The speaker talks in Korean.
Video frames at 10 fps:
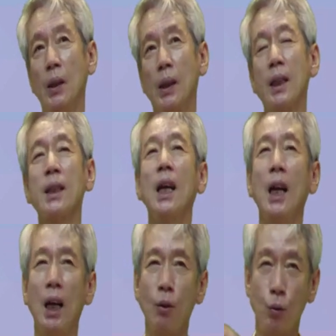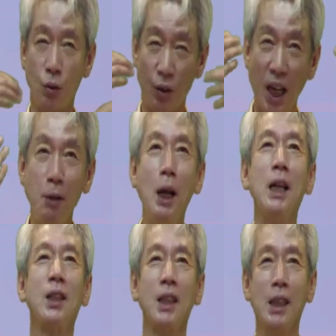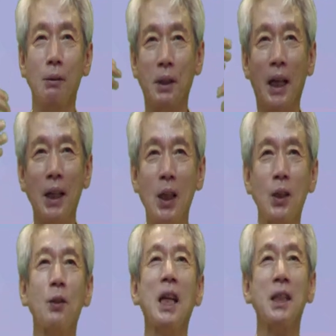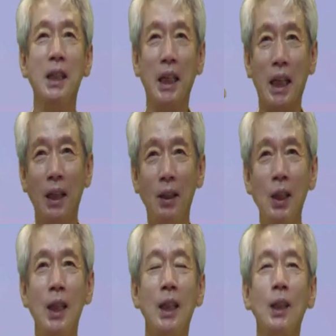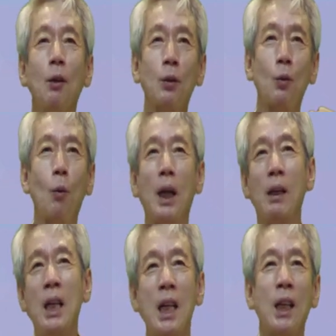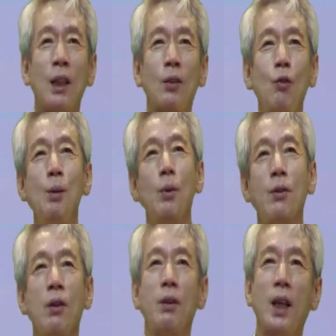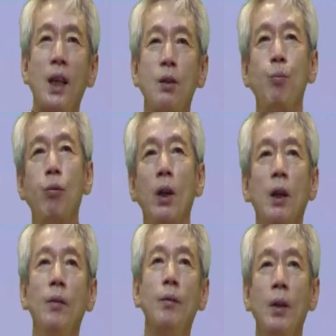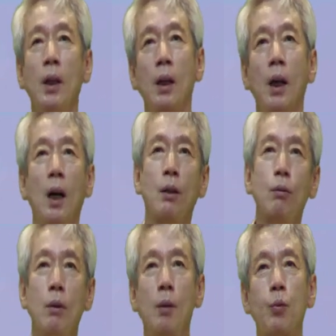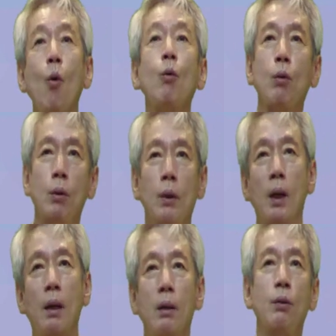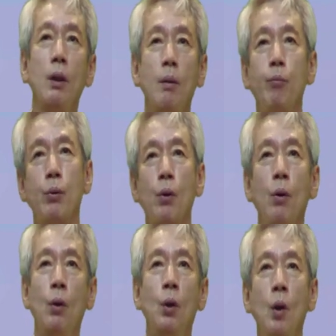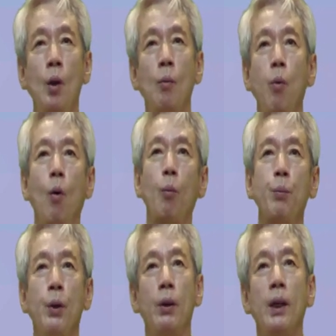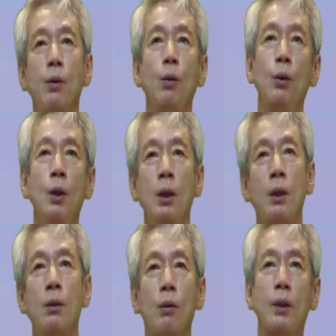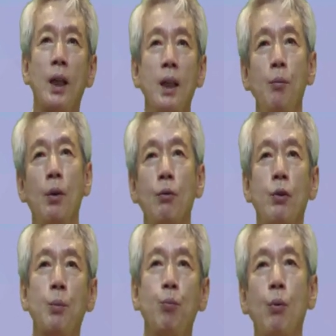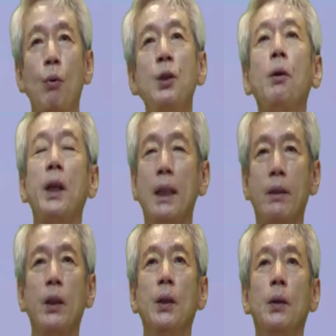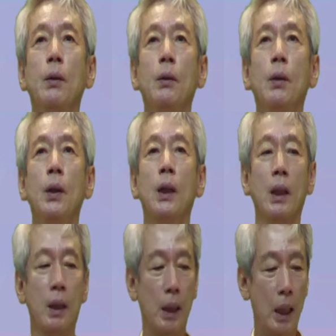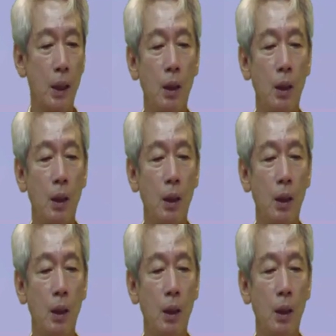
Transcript: 그러니까 자꾸 세뇌를 시키는 거예요. 저 자신에게. 이걸 노래 뛰면서 계속 불러요. 하루일 속으로. 하루일 프어 목표에도 석달이면 90% 이렇게 했어요. 그러니까